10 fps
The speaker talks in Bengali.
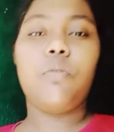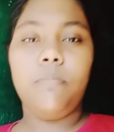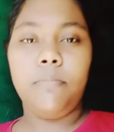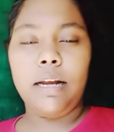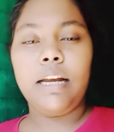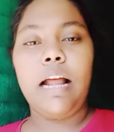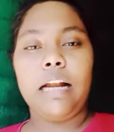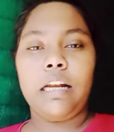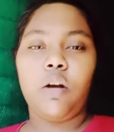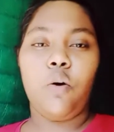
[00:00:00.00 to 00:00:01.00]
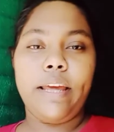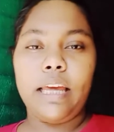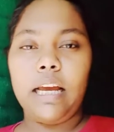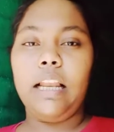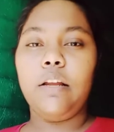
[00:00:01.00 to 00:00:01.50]
মানে রান্না হয়ে
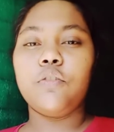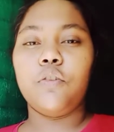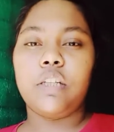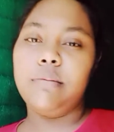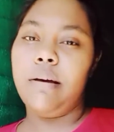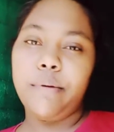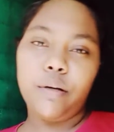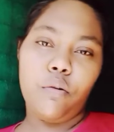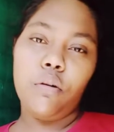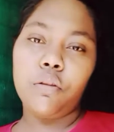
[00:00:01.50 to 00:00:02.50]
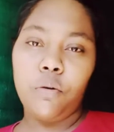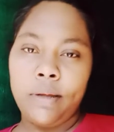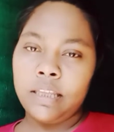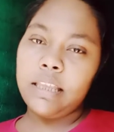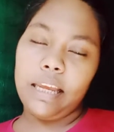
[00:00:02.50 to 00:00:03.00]
গেল তো কিভাবে করলো
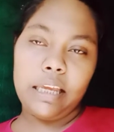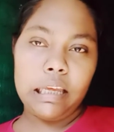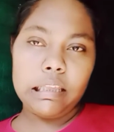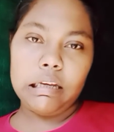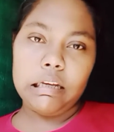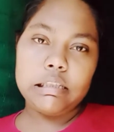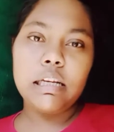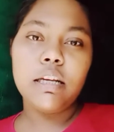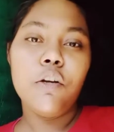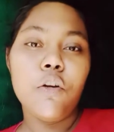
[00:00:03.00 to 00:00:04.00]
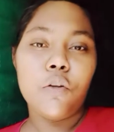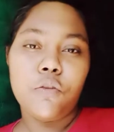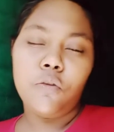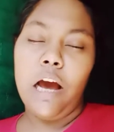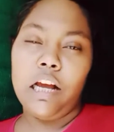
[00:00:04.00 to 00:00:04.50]
তোমাদের দেখিয়ে দিয়েছি
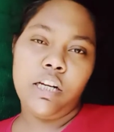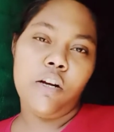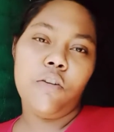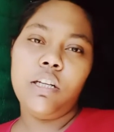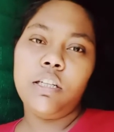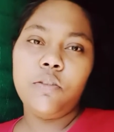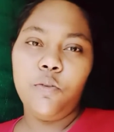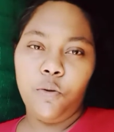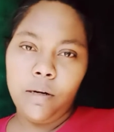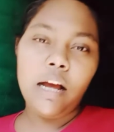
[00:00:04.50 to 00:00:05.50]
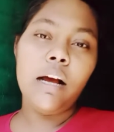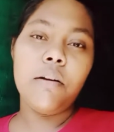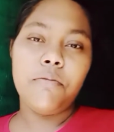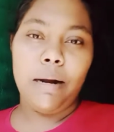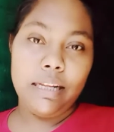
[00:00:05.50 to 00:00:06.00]
তো আশা করি তোমরা
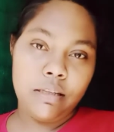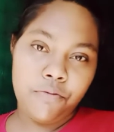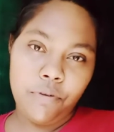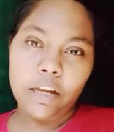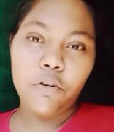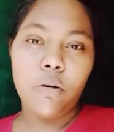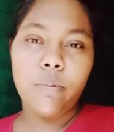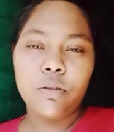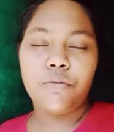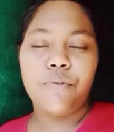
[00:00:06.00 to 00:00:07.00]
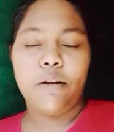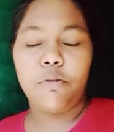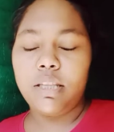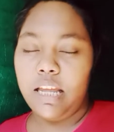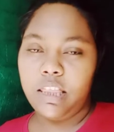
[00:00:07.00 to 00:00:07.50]
বাড়িতে ট্রাই করবে তো ট্রাই
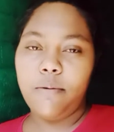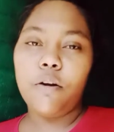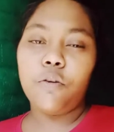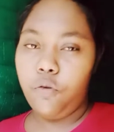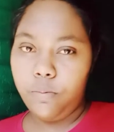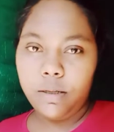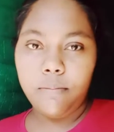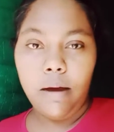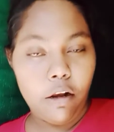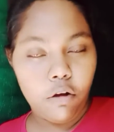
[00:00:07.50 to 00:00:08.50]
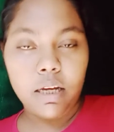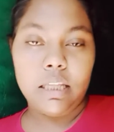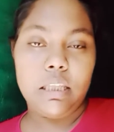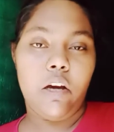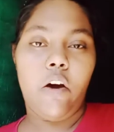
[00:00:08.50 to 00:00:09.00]
করে দেখতে পারো খুবই ভালো
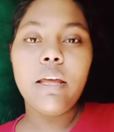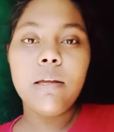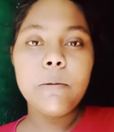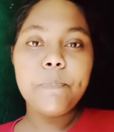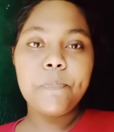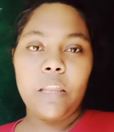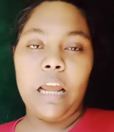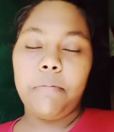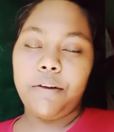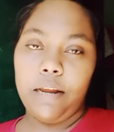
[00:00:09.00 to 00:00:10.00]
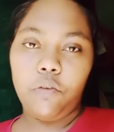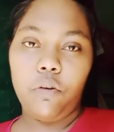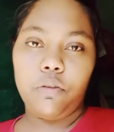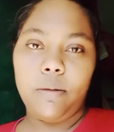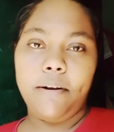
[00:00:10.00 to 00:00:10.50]
খেতে হয় একবার ট্রাই
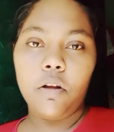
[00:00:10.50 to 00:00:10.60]
করতে পারো